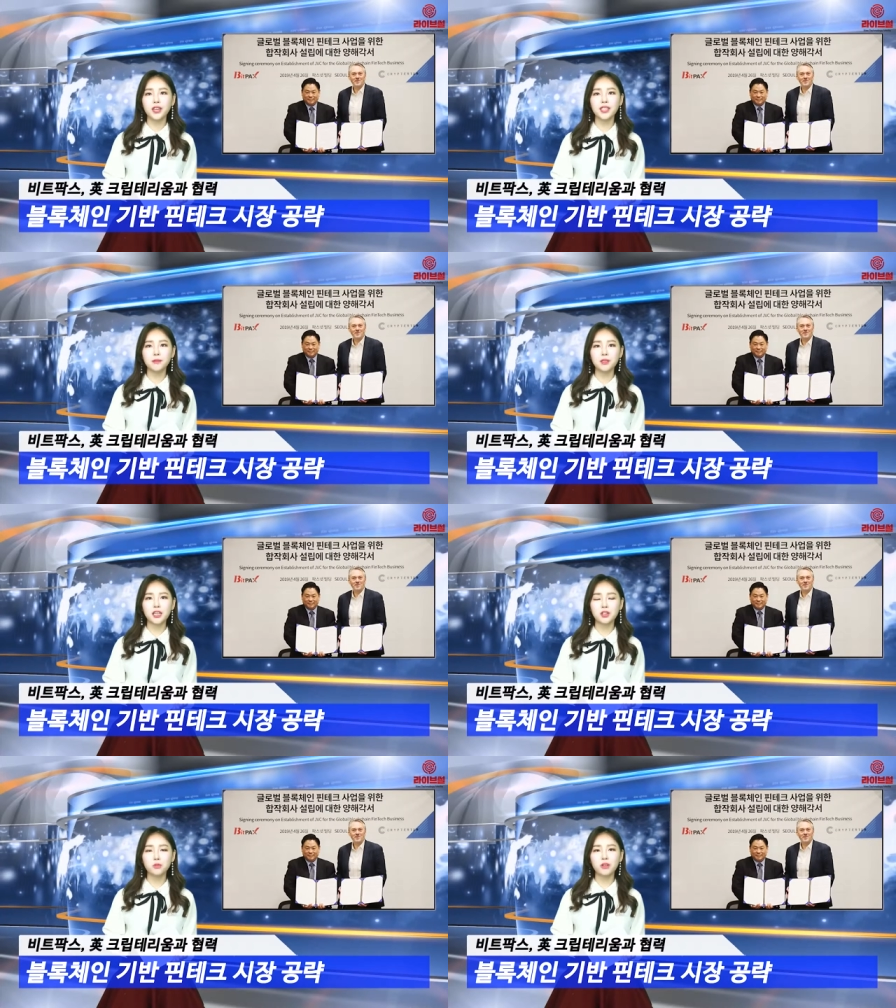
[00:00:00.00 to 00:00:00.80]

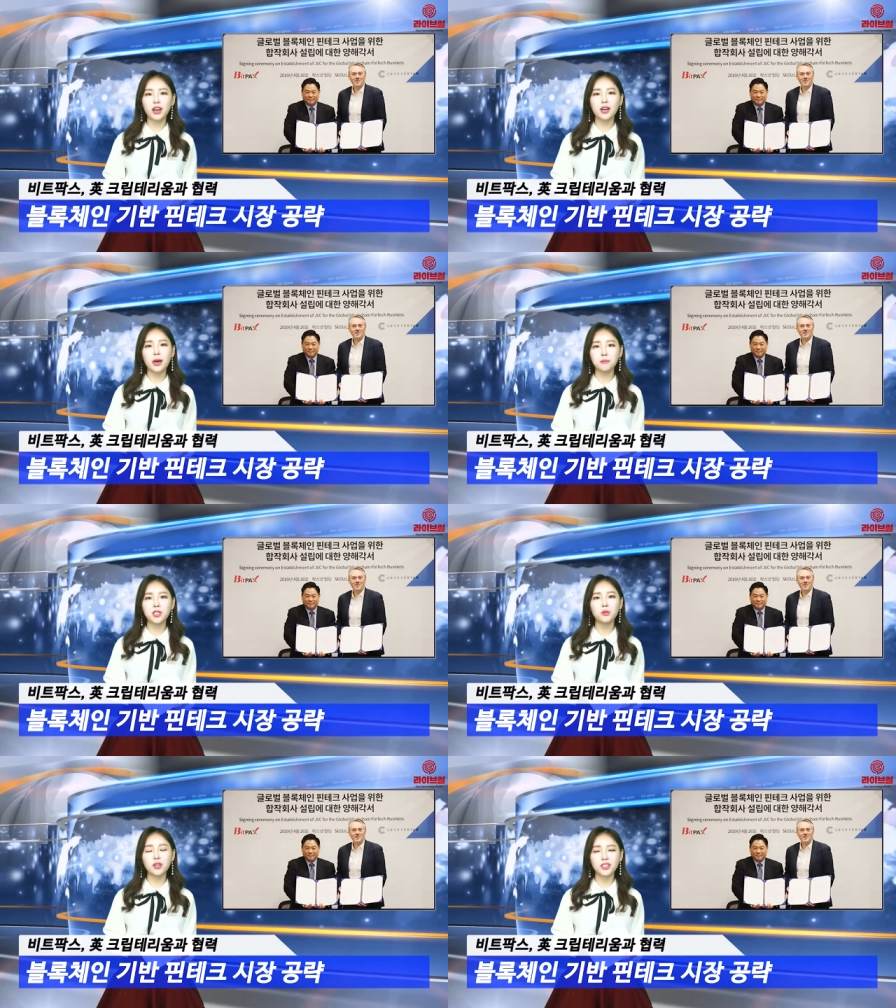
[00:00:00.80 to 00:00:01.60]
크립테리움과
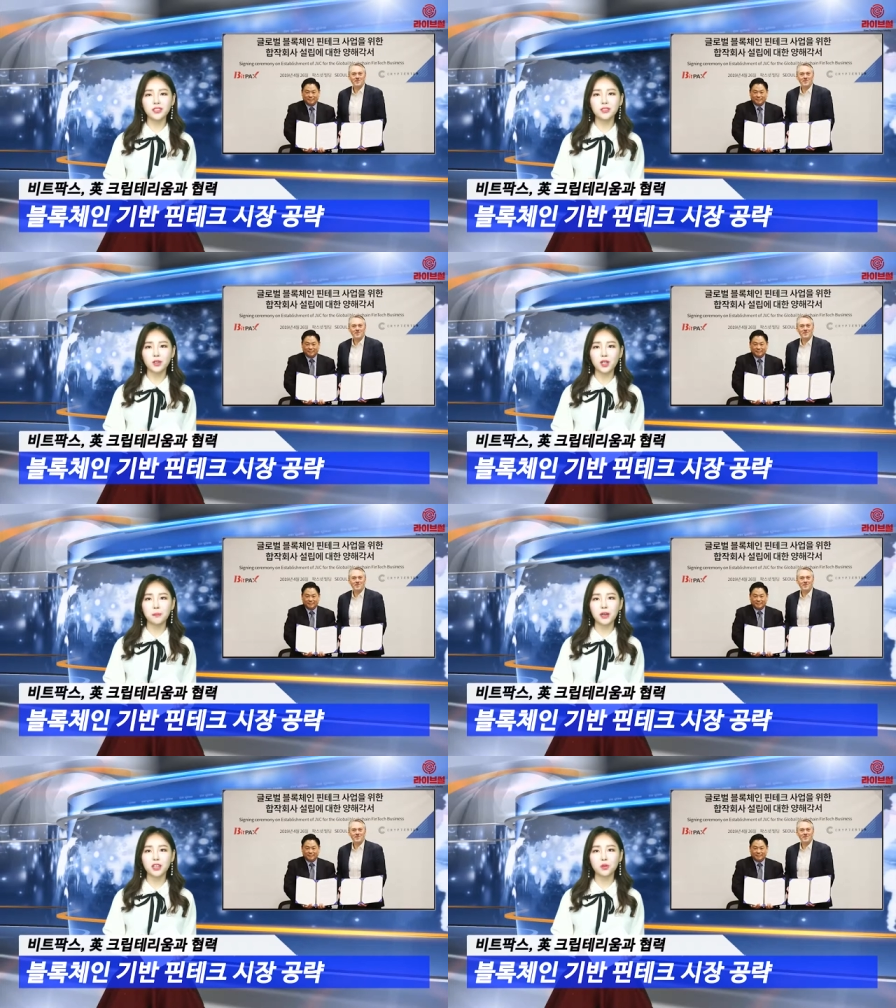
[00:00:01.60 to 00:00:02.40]
합작회사를
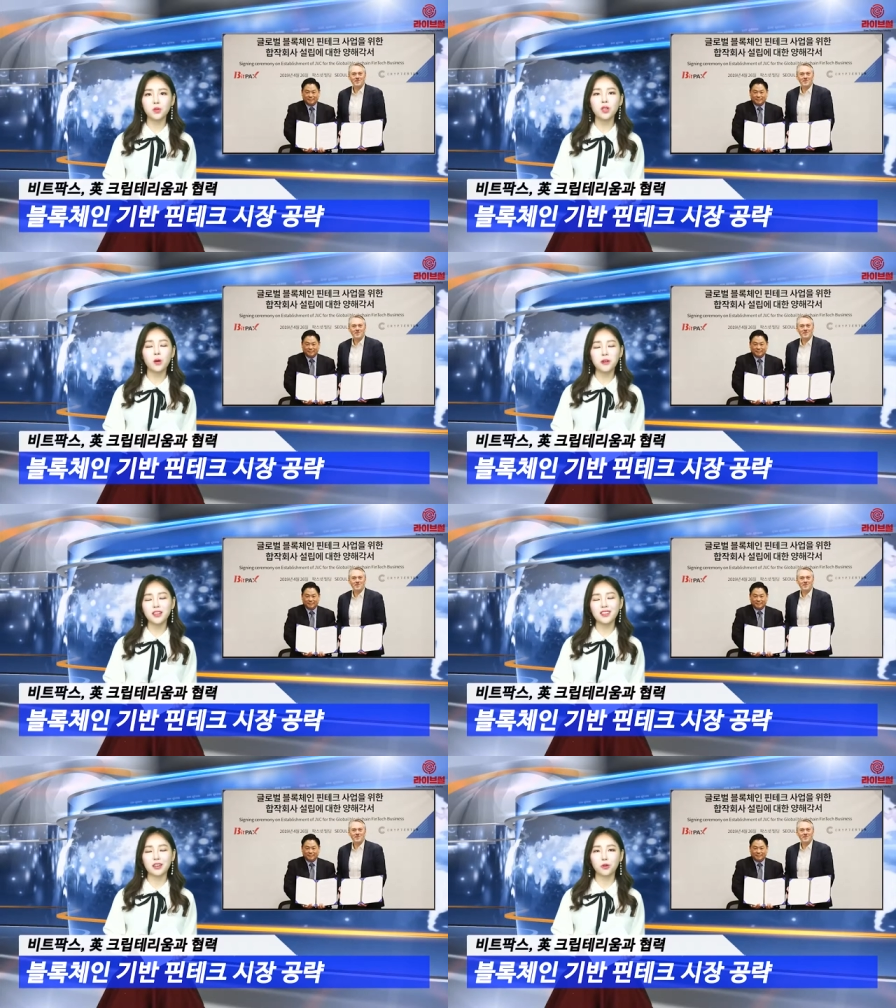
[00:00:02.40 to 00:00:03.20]
설립하기로
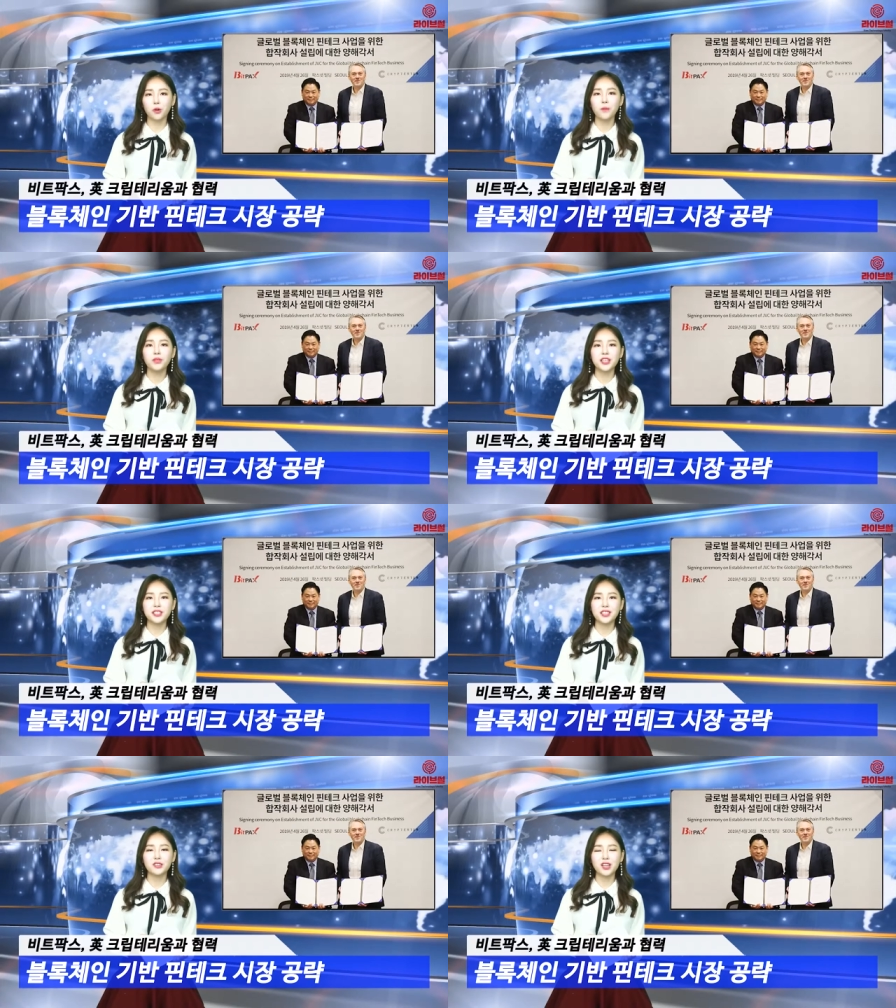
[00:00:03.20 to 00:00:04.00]
협의했다고
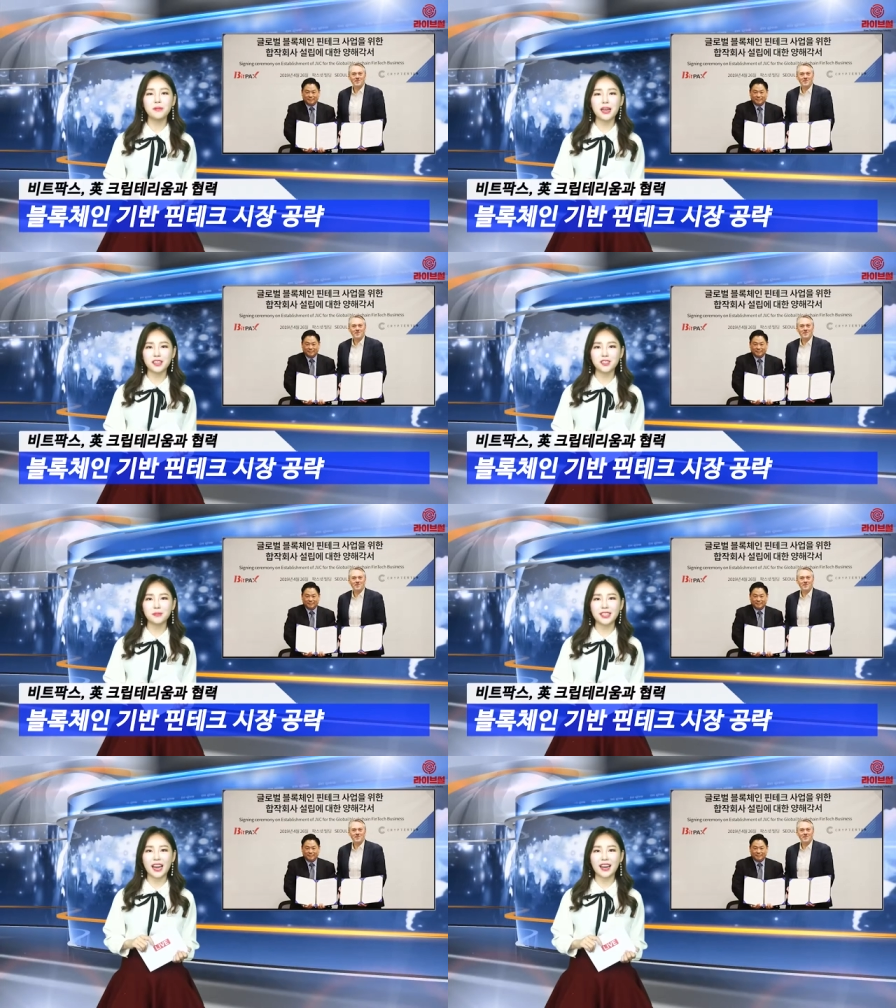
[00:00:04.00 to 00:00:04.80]
29일
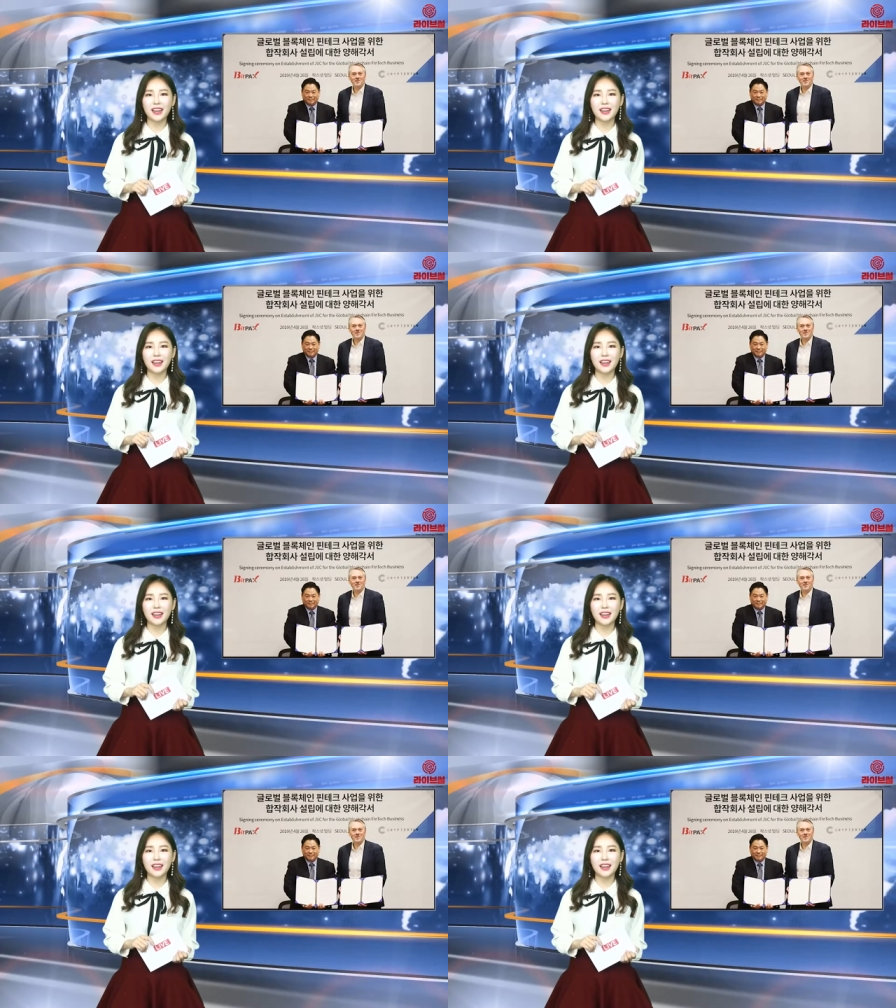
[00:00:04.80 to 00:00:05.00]
밝혔습니다.